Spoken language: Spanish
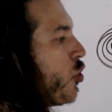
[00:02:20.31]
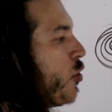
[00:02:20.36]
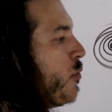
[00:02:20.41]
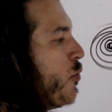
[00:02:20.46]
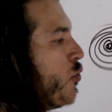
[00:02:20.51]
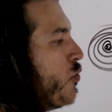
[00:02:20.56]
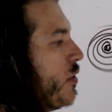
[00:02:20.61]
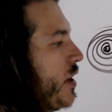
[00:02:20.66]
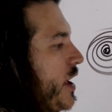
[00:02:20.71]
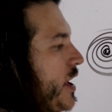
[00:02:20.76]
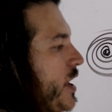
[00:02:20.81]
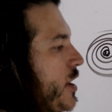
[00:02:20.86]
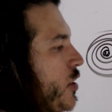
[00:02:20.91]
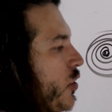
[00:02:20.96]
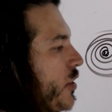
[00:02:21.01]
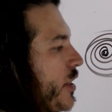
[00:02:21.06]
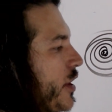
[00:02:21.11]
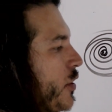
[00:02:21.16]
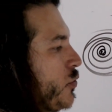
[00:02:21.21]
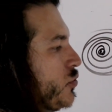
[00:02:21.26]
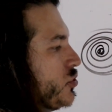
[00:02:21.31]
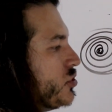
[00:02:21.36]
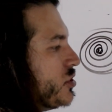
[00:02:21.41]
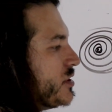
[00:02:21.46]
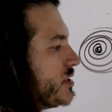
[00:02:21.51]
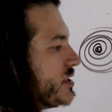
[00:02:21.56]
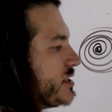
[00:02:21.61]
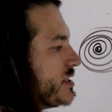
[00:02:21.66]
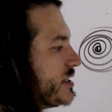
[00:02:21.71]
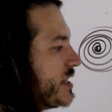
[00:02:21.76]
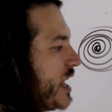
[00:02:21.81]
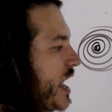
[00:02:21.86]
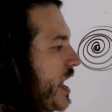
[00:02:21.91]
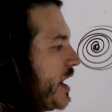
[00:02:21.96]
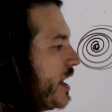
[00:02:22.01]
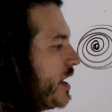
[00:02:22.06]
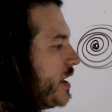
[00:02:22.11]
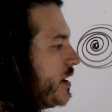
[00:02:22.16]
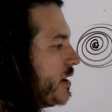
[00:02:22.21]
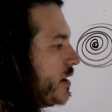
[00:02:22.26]
cómo un hilo de luz
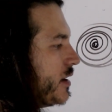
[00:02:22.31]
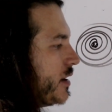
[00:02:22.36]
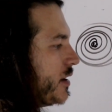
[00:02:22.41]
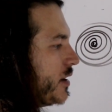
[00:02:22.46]
sale